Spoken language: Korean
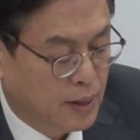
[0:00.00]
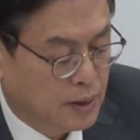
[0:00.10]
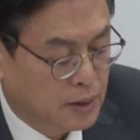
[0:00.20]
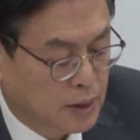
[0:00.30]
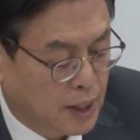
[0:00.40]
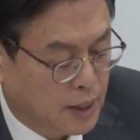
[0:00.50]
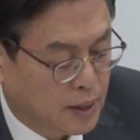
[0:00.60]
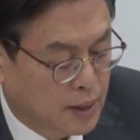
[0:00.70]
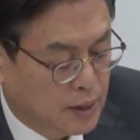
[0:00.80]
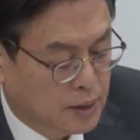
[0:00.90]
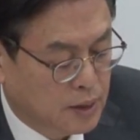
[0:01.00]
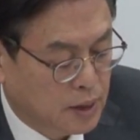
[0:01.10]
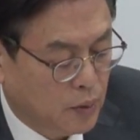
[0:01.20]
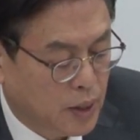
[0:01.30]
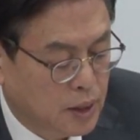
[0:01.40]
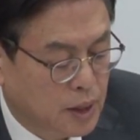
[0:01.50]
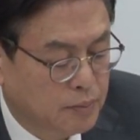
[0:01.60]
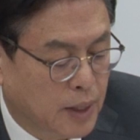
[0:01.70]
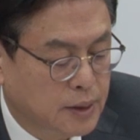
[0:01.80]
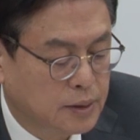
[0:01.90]
그러나 그러한 화려한
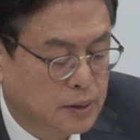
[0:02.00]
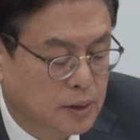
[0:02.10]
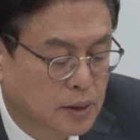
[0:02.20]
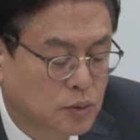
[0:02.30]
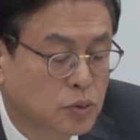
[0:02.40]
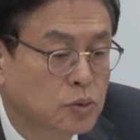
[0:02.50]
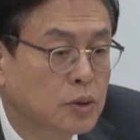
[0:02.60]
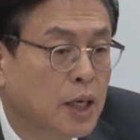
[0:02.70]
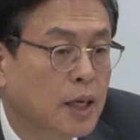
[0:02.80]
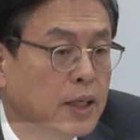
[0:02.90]
말은 누구나